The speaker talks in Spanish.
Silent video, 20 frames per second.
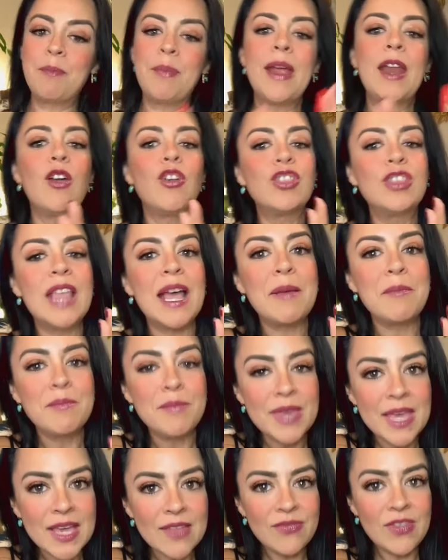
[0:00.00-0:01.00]
pero
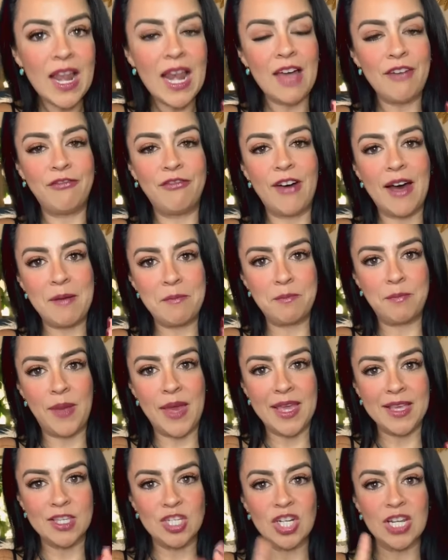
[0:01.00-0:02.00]
también de la
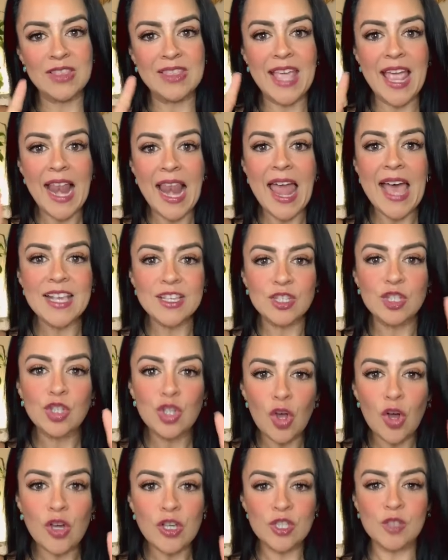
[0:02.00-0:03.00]
fanpage, de las
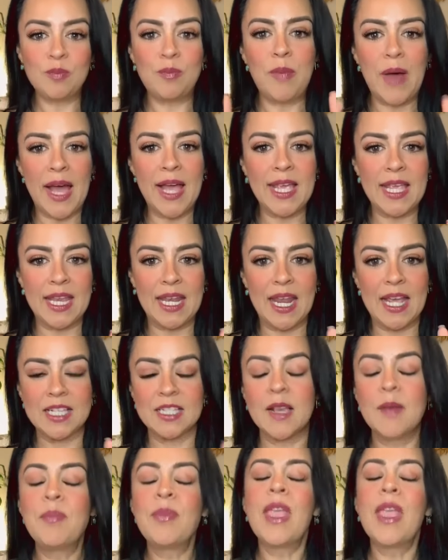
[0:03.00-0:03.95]
dos páginas.